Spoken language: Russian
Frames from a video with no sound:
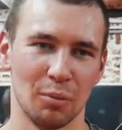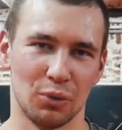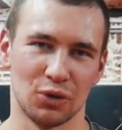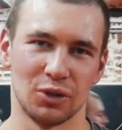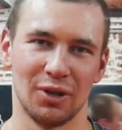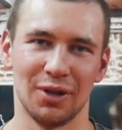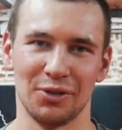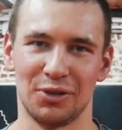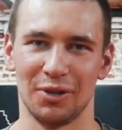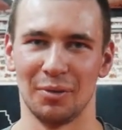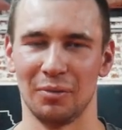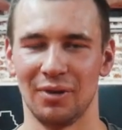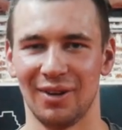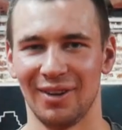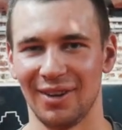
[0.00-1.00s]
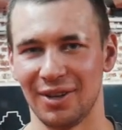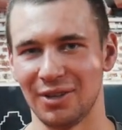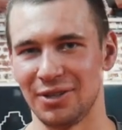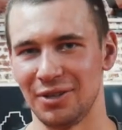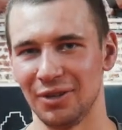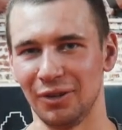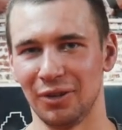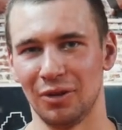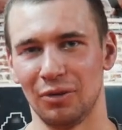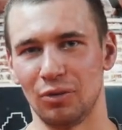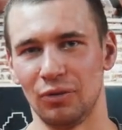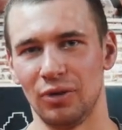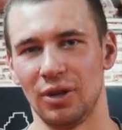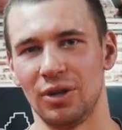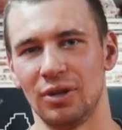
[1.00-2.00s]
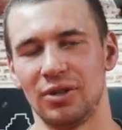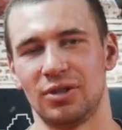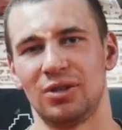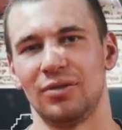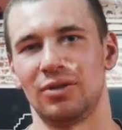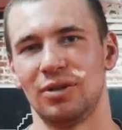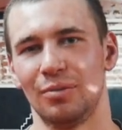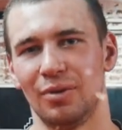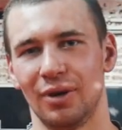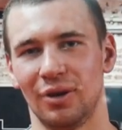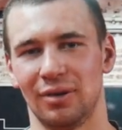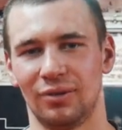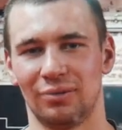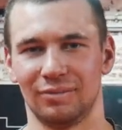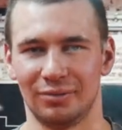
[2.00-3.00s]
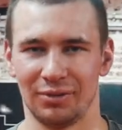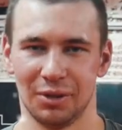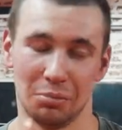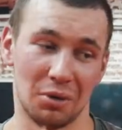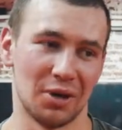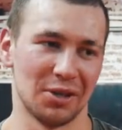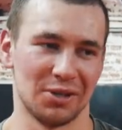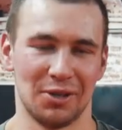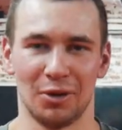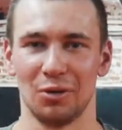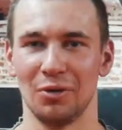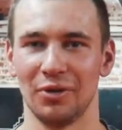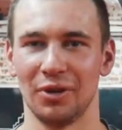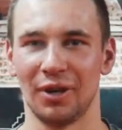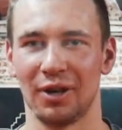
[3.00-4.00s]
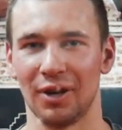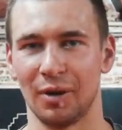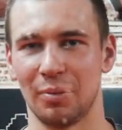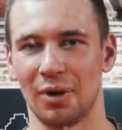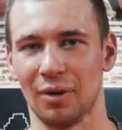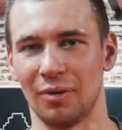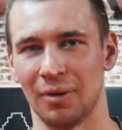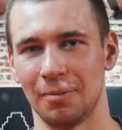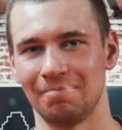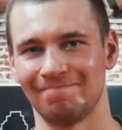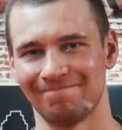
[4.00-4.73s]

Пожелать всем силы, уверенности в себе, добра, здоровья крепкого.